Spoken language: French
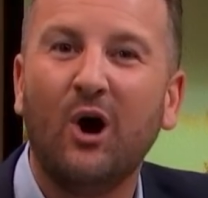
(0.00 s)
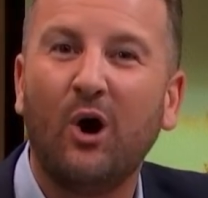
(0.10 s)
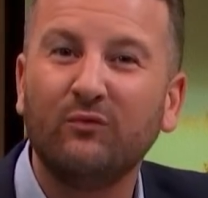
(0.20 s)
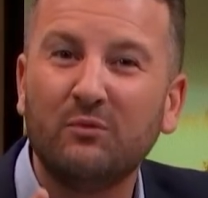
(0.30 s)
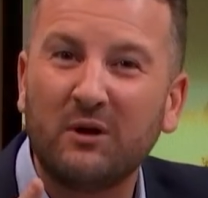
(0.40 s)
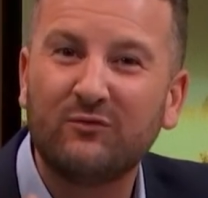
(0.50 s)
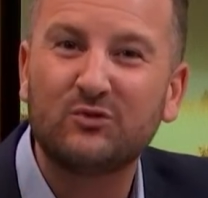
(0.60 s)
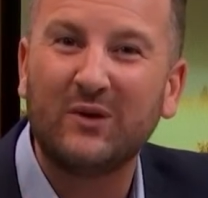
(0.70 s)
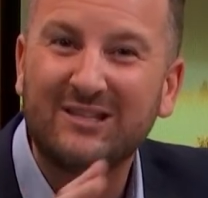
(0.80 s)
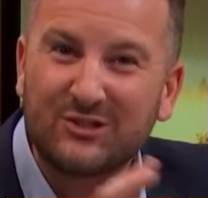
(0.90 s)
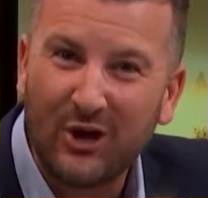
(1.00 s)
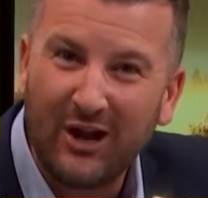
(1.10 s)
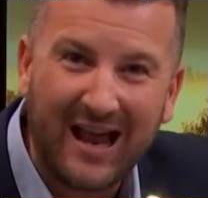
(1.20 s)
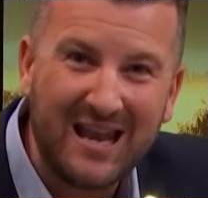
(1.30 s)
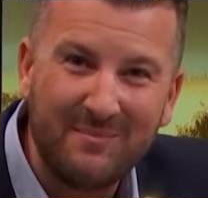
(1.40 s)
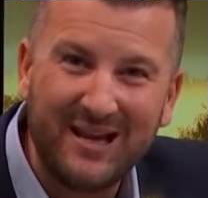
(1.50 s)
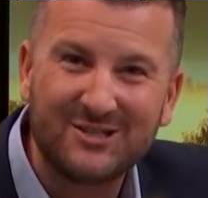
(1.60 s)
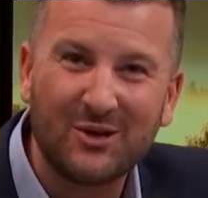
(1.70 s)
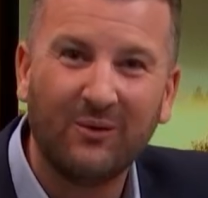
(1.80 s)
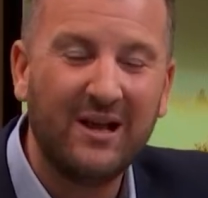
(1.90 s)
On ne veut pas que vous soyez seul à la
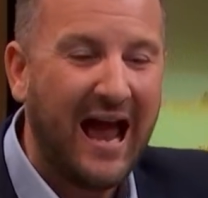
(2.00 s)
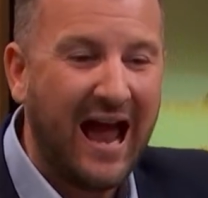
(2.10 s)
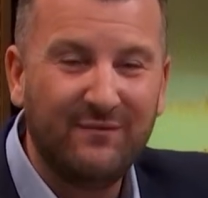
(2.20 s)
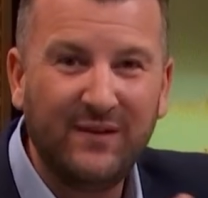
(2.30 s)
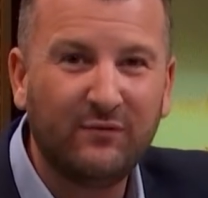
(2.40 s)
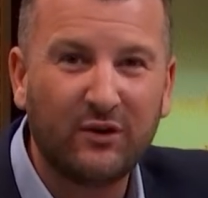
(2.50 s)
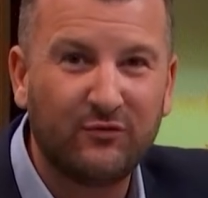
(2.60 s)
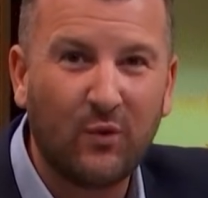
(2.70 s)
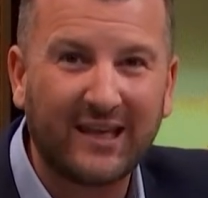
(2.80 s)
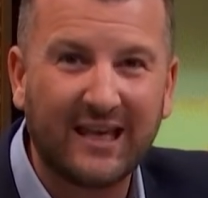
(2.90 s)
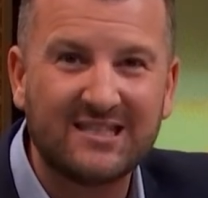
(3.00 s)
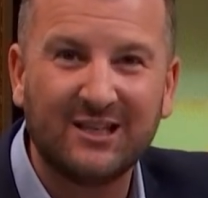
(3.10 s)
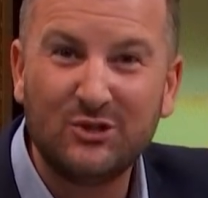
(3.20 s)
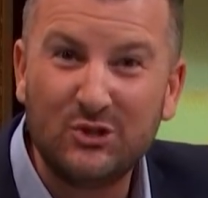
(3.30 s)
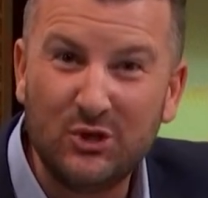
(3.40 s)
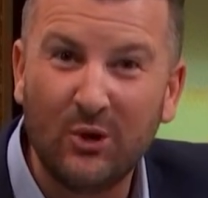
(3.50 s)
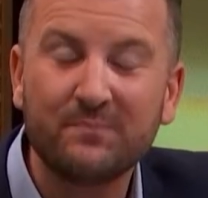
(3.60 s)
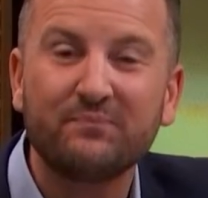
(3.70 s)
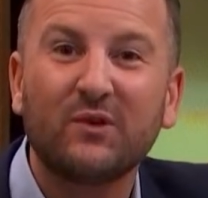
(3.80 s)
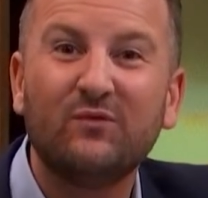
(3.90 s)
maison à vivre votre foi chrétienne. Dieu
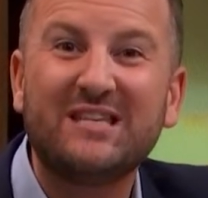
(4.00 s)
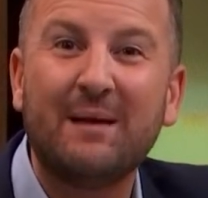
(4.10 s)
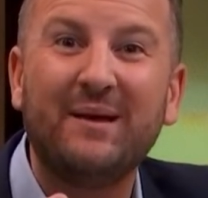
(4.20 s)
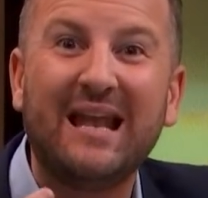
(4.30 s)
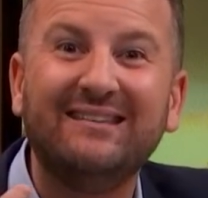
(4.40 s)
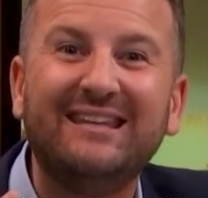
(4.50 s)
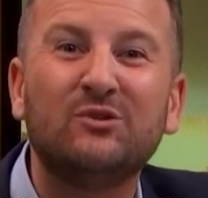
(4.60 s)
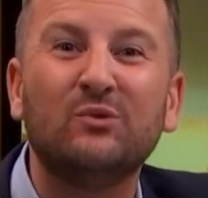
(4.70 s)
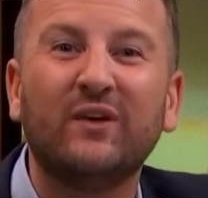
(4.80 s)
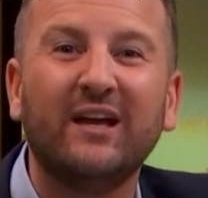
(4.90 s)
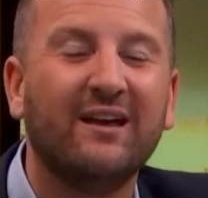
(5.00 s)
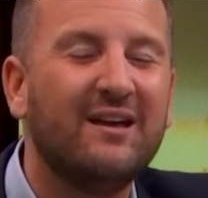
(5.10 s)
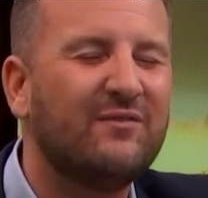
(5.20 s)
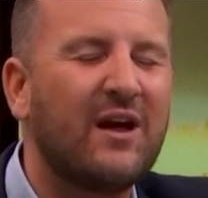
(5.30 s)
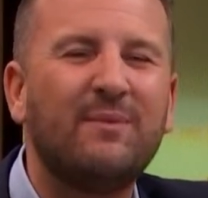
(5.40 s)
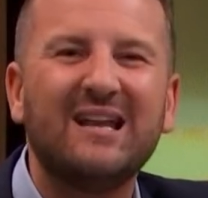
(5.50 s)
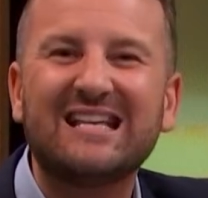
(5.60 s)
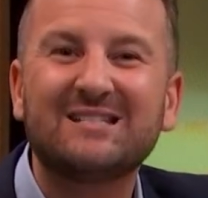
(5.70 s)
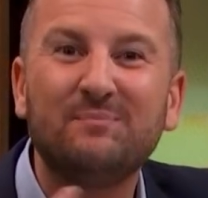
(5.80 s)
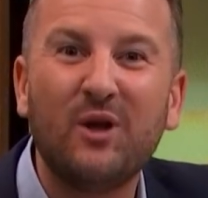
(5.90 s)
vous appelle à découvrir vraiment la
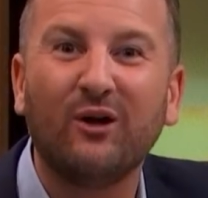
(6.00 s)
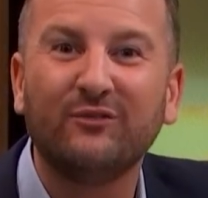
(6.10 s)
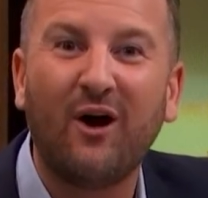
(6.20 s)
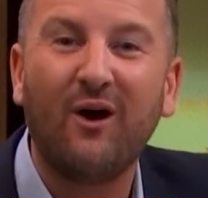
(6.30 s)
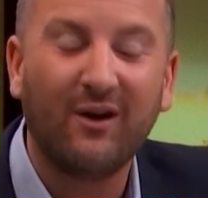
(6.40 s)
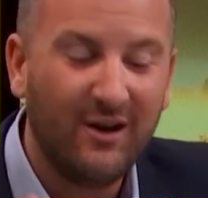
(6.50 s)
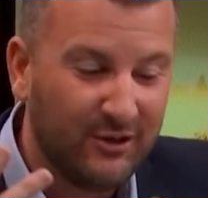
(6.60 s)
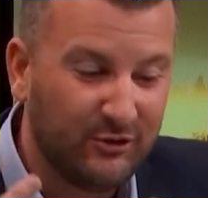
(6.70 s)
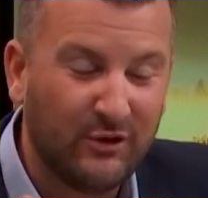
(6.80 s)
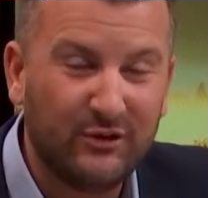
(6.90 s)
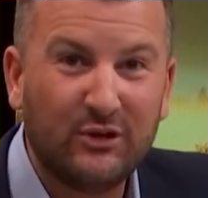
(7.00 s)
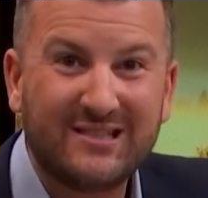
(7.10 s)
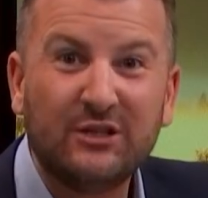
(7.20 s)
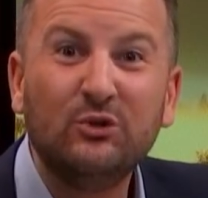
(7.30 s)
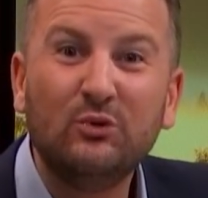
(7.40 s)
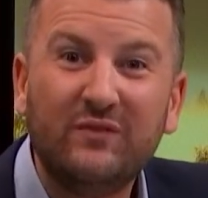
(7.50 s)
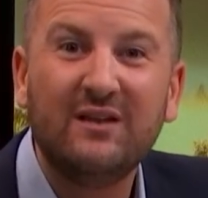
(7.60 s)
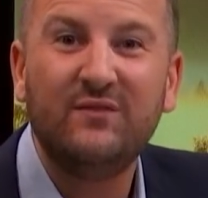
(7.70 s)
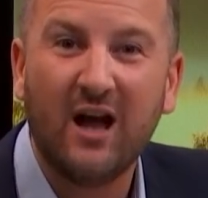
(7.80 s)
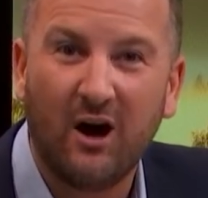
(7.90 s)
splendeur de cette nouvelle
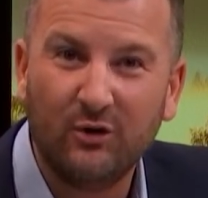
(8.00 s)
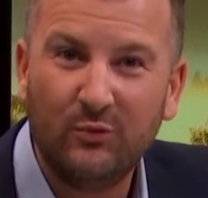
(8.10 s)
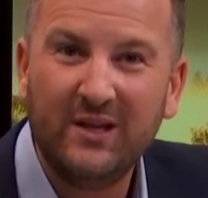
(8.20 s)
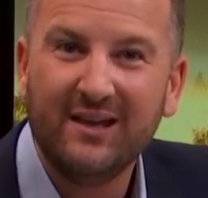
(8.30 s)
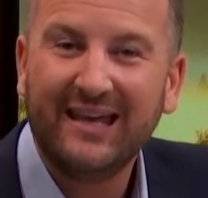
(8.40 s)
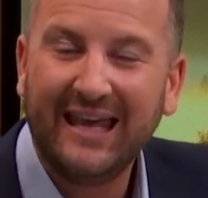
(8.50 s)
vie en lui.